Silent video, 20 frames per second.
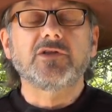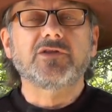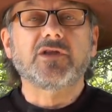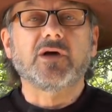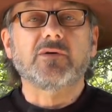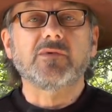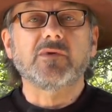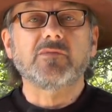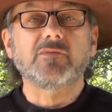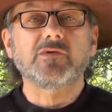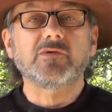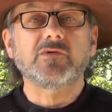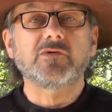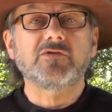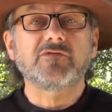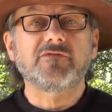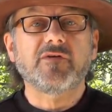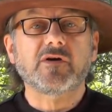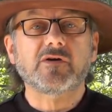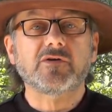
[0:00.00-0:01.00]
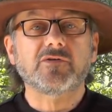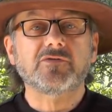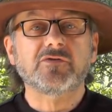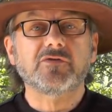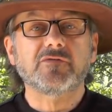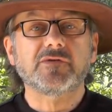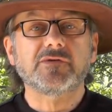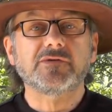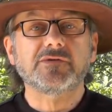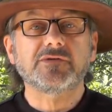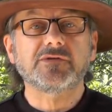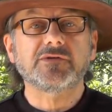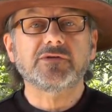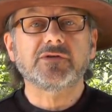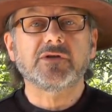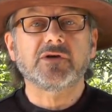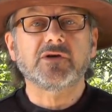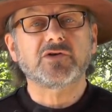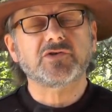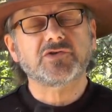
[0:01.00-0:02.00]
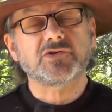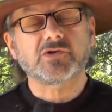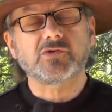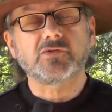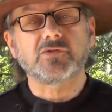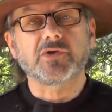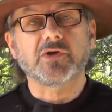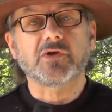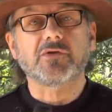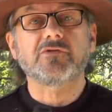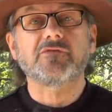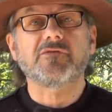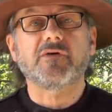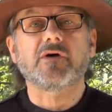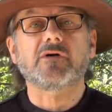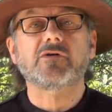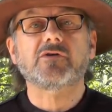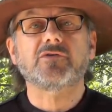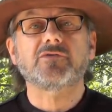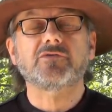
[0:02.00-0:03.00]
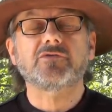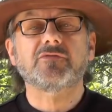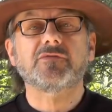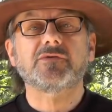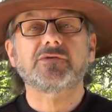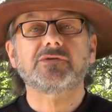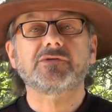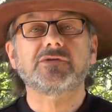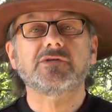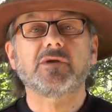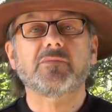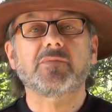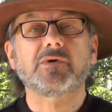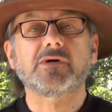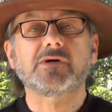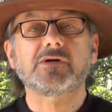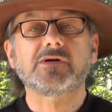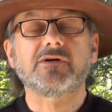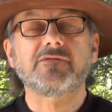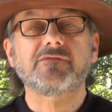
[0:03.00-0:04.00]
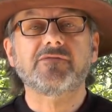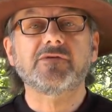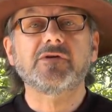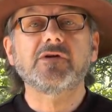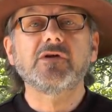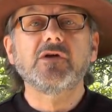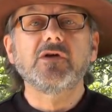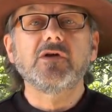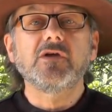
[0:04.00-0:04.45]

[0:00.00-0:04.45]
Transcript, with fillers: Tam były dwa kontrowersyjne, szczególnie dwa kontrowersyjne paragrafy.